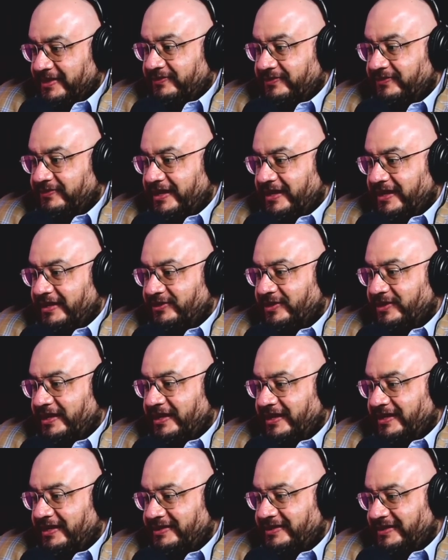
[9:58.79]
Fernando
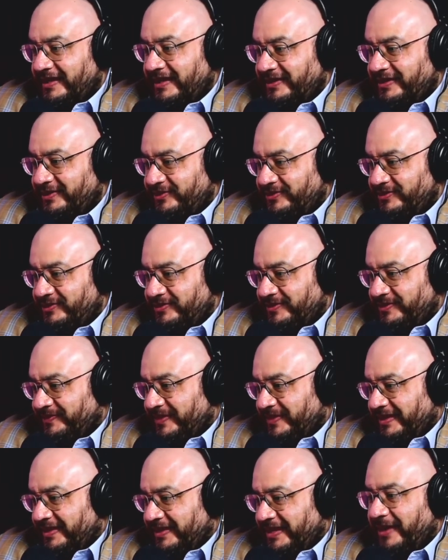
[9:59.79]
Canales Clarión,
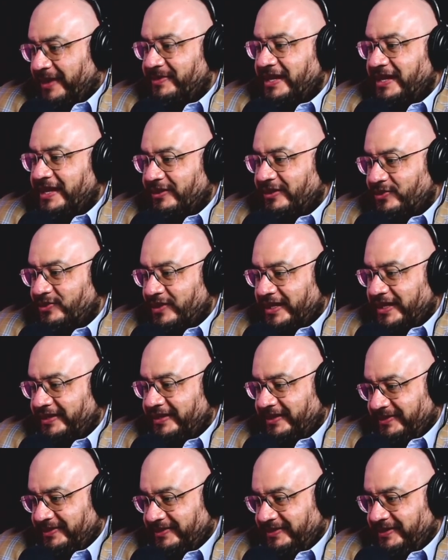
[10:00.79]
Gabriel
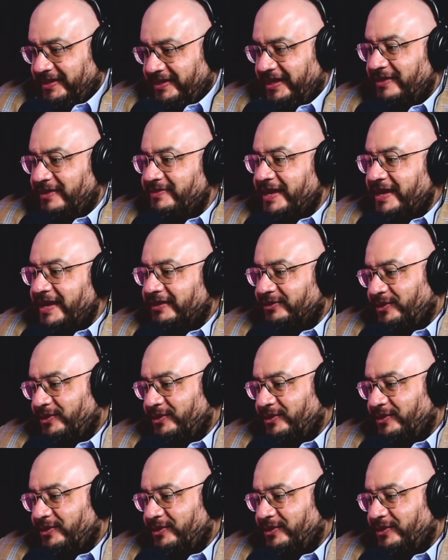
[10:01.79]
Cuadri, Gilberto